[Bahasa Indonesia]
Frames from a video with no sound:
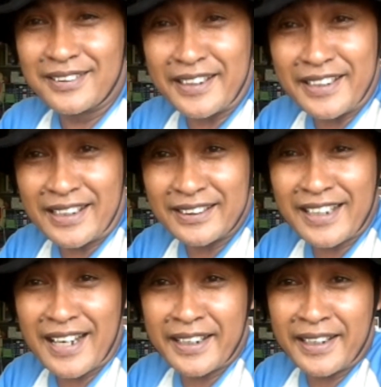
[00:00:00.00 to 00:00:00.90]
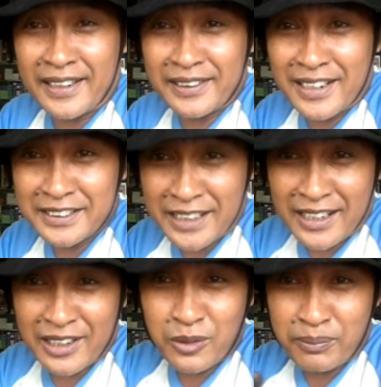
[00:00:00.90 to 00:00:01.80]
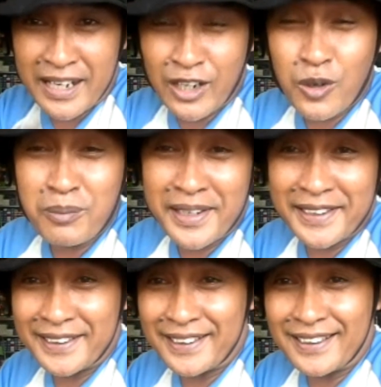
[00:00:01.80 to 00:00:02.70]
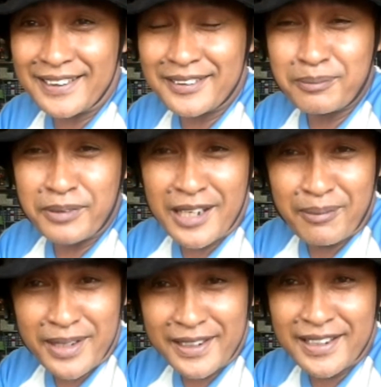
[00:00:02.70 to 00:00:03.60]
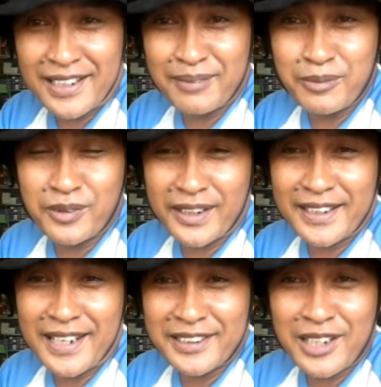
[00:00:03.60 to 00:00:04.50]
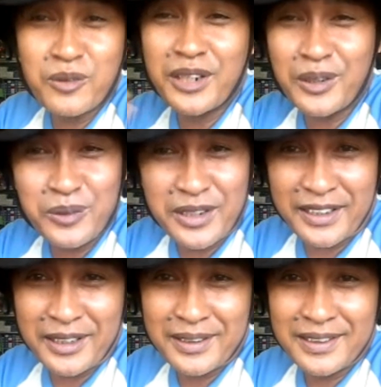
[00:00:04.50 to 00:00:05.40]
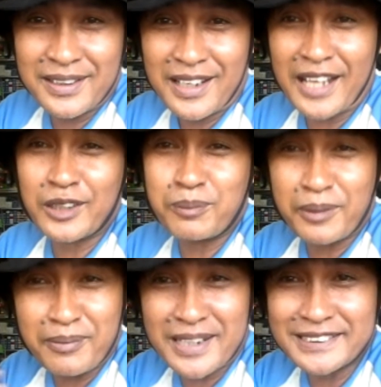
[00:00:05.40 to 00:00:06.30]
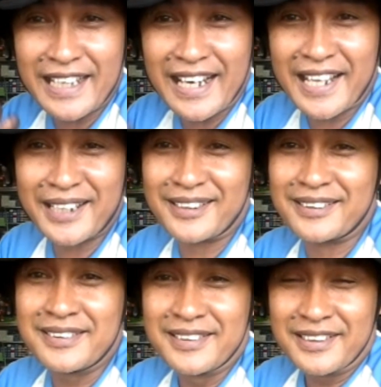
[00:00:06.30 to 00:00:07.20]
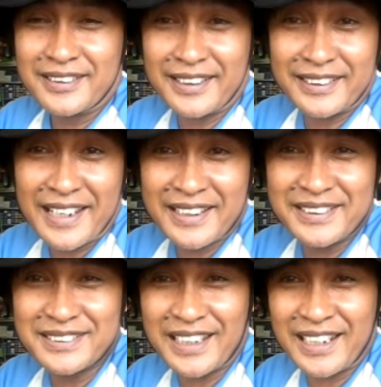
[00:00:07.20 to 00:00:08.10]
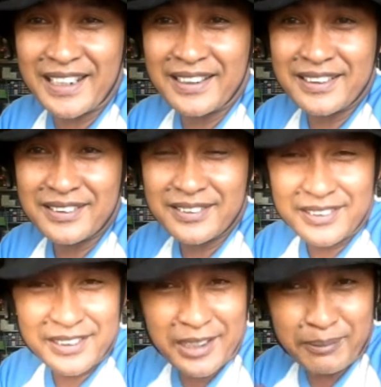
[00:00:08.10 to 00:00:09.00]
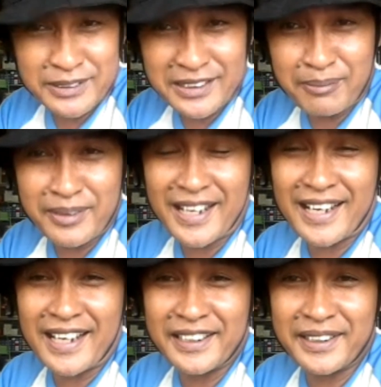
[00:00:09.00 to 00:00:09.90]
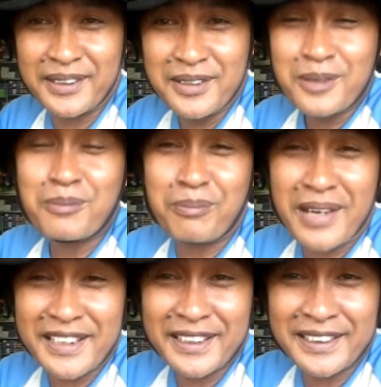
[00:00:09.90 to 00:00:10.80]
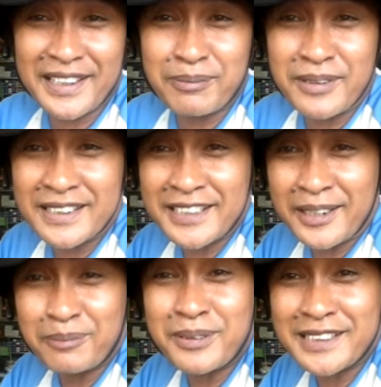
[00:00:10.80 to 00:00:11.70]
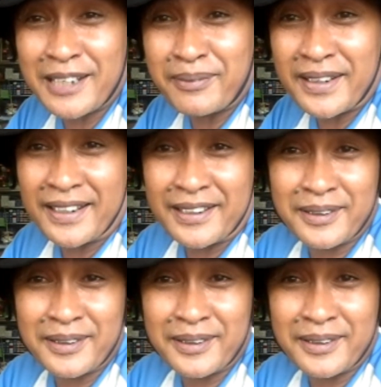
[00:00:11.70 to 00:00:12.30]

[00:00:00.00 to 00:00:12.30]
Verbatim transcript: dan yang terakhir adalah jangan lupa komen ya bila mana mungkin ada unek-unek atau permasalahan tentang diesel tidak bisa menangani mari kita belajar bersama